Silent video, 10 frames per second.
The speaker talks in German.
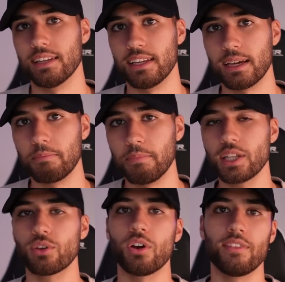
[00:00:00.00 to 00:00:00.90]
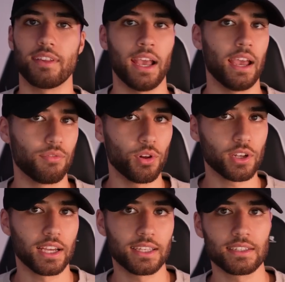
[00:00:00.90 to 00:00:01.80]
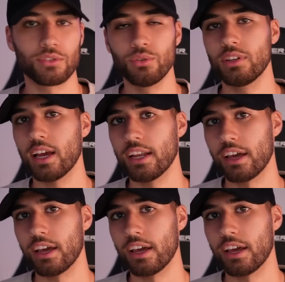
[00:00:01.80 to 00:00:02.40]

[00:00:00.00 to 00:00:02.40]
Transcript: in der Bitcoin sehr erfolgreich ist und an